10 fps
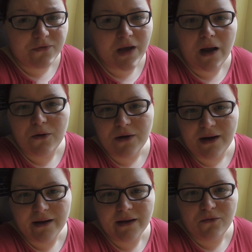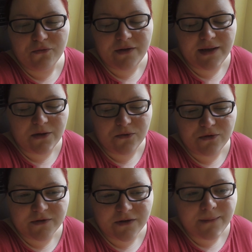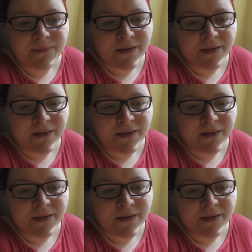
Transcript: On verra l'heure à laquelle on finit les courses.